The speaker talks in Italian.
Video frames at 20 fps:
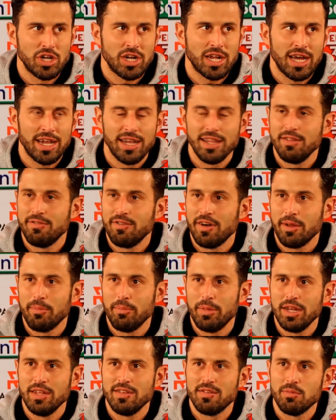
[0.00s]
cercare di fare
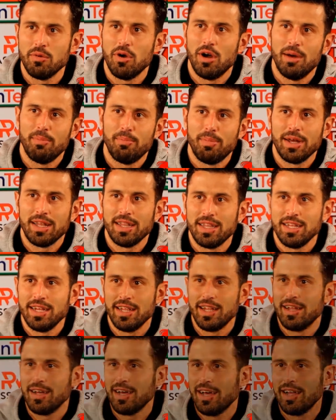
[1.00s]
benissimo a
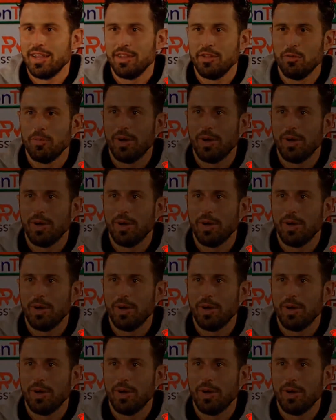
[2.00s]
partire dalla gara di